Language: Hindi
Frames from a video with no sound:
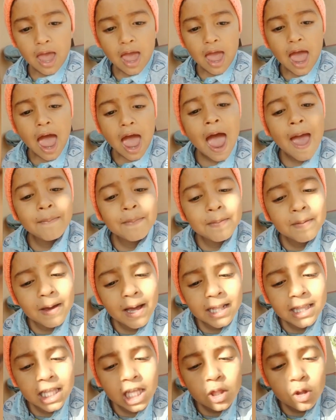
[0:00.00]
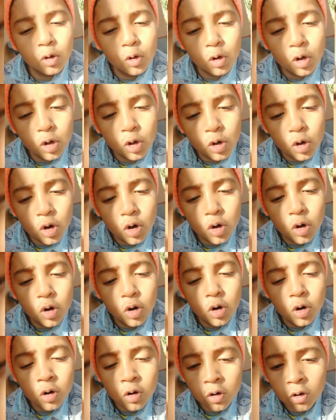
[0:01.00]
हैप्पी बर्थडे टू
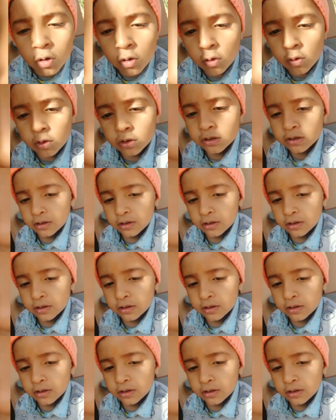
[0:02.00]
यू